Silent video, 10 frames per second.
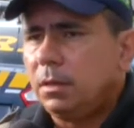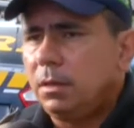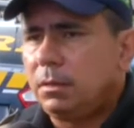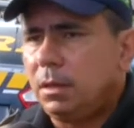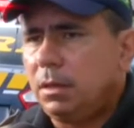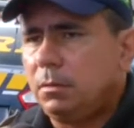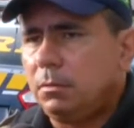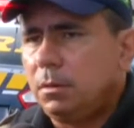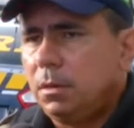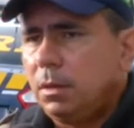que
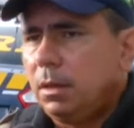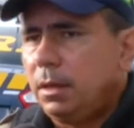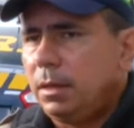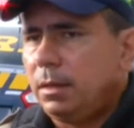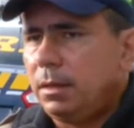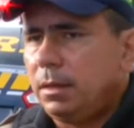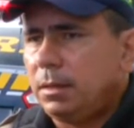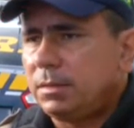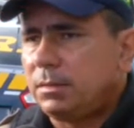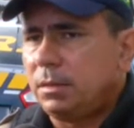tenham é, é
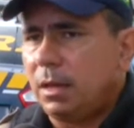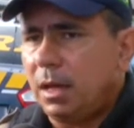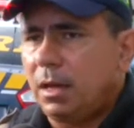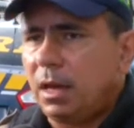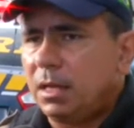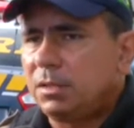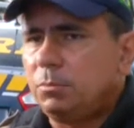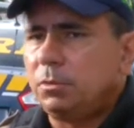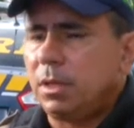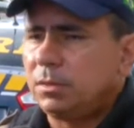esse
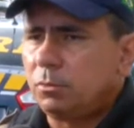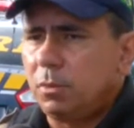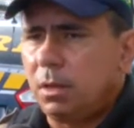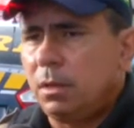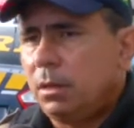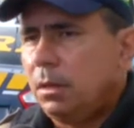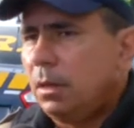acréscimo na sua